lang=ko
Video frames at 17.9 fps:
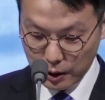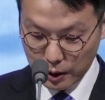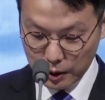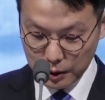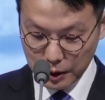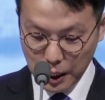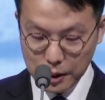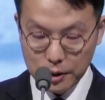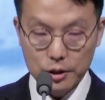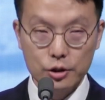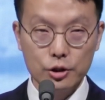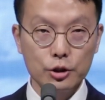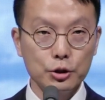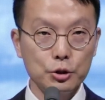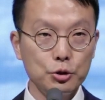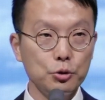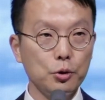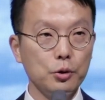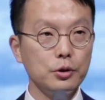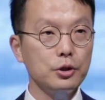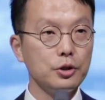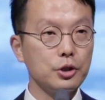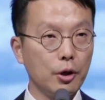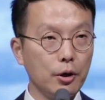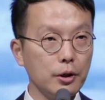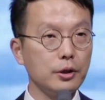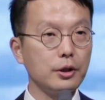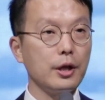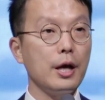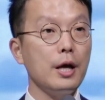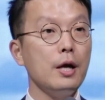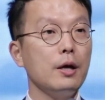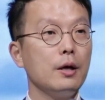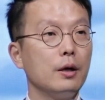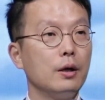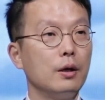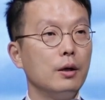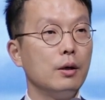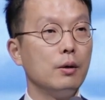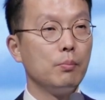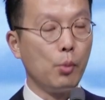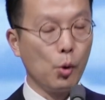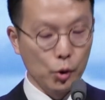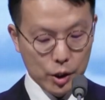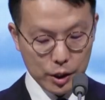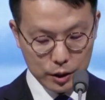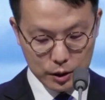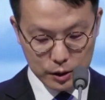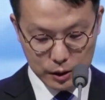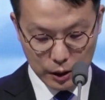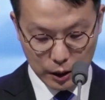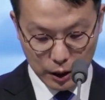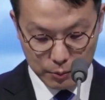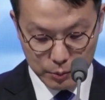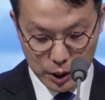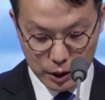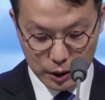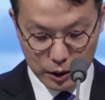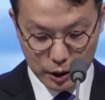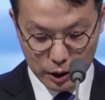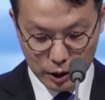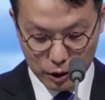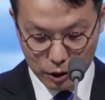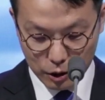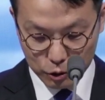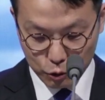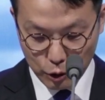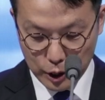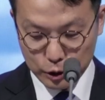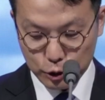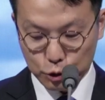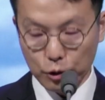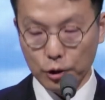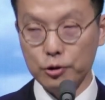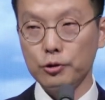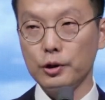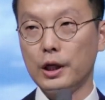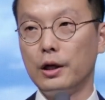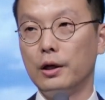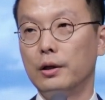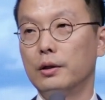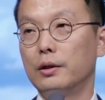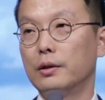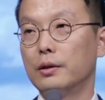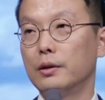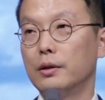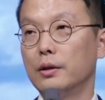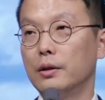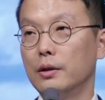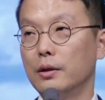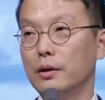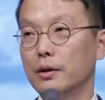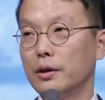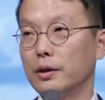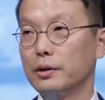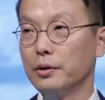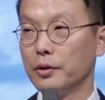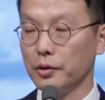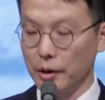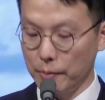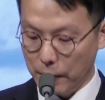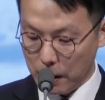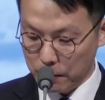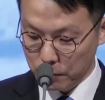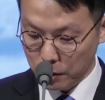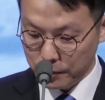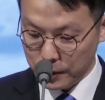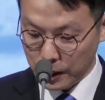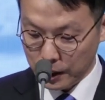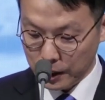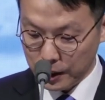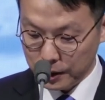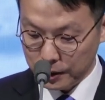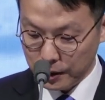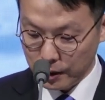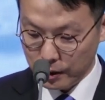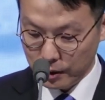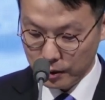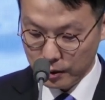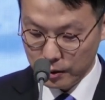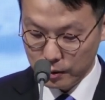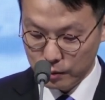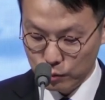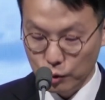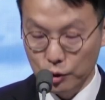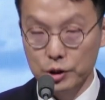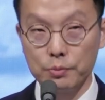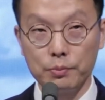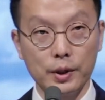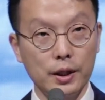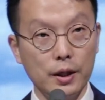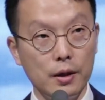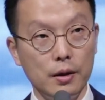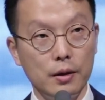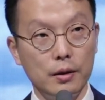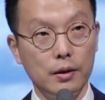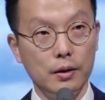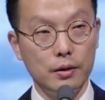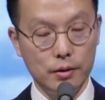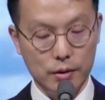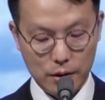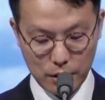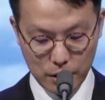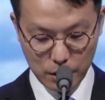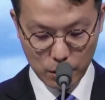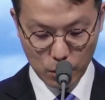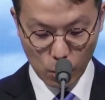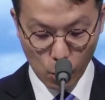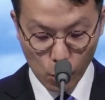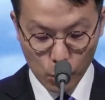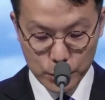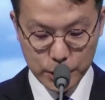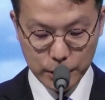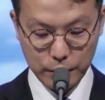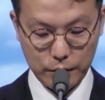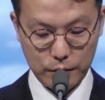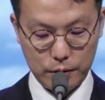나는 스스로는 절대 복 있는 사람이 될 수 없구나. 그런데 방법이 하나 있대요. 무엇입니까? 오직